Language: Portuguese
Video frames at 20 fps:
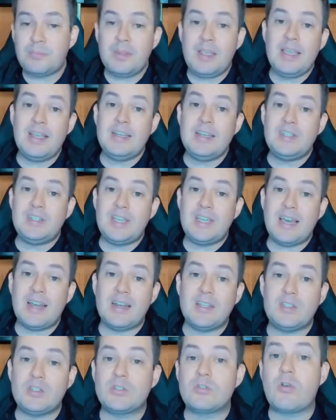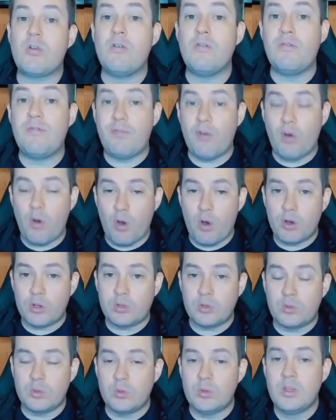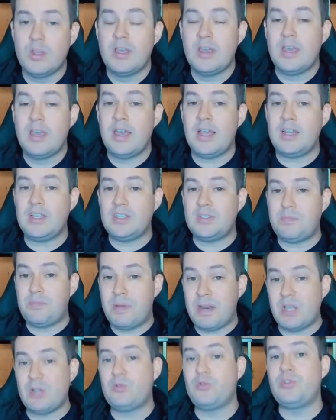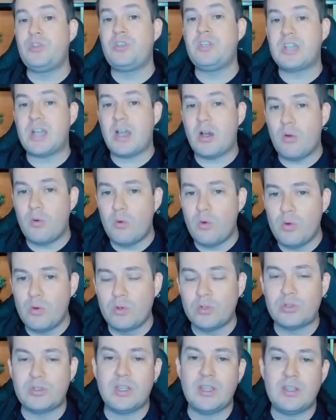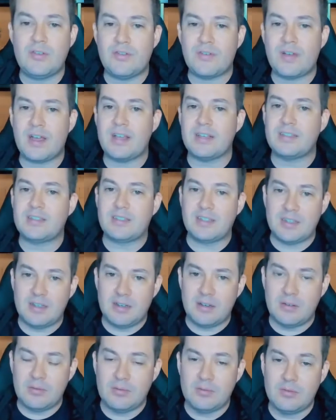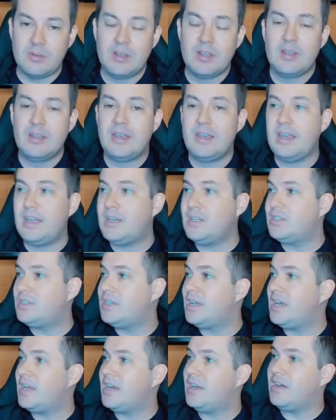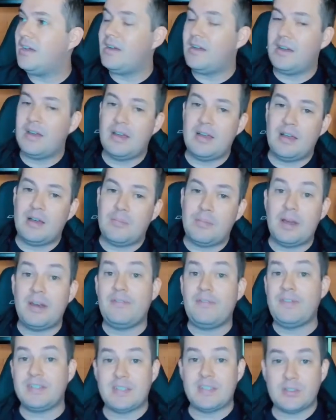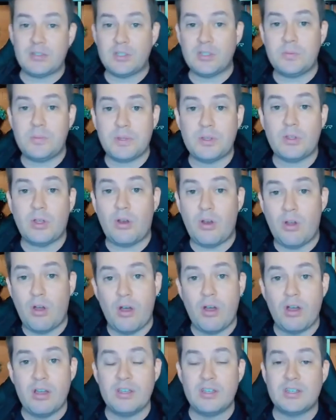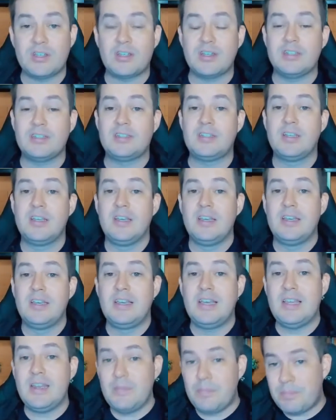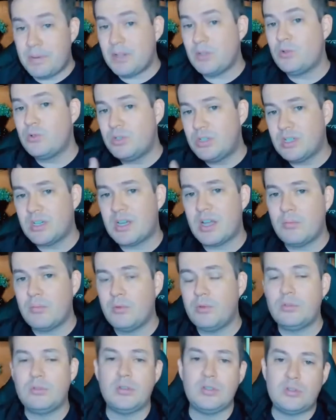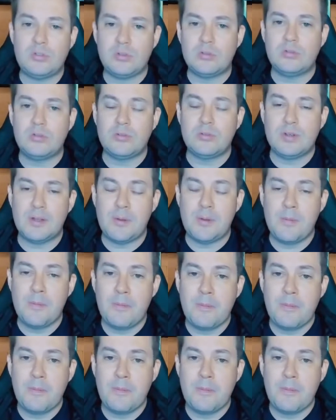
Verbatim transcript: ele gera desconforto, ele prejudica o uso da edificação, ele gera uh, manifestações patológicas, ele prejudica muito a estrutura.